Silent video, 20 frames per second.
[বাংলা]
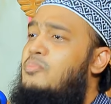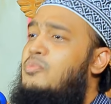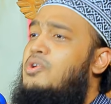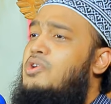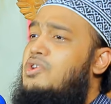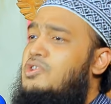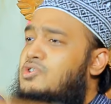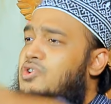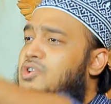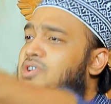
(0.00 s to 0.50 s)

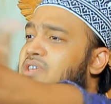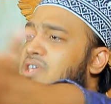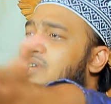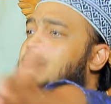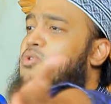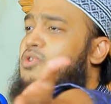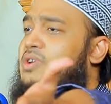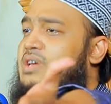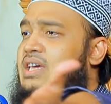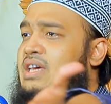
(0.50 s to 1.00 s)
পরিচয়
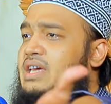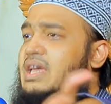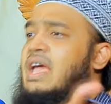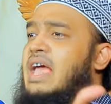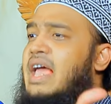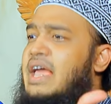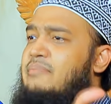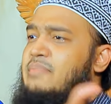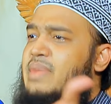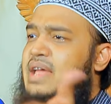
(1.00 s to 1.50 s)
দিব কি
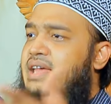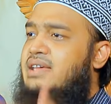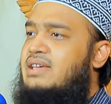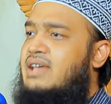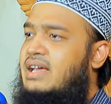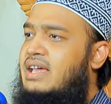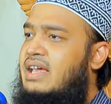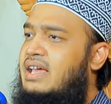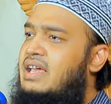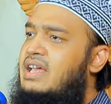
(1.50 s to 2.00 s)
এই
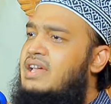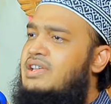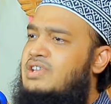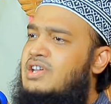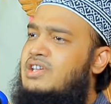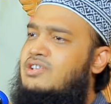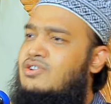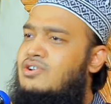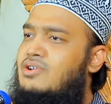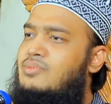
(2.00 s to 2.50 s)
মেয়েটাকে
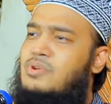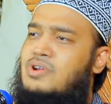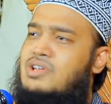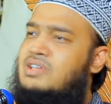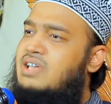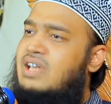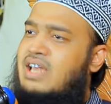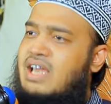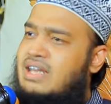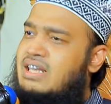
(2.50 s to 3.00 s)
সেজন্য বলে
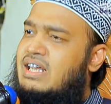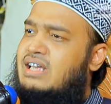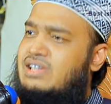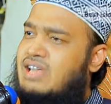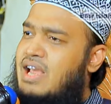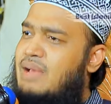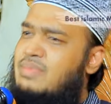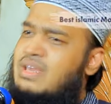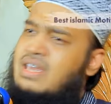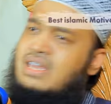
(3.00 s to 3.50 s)
যে এটা
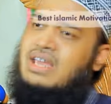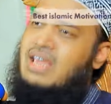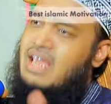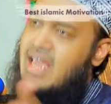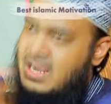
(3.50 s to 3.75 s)
স্বামী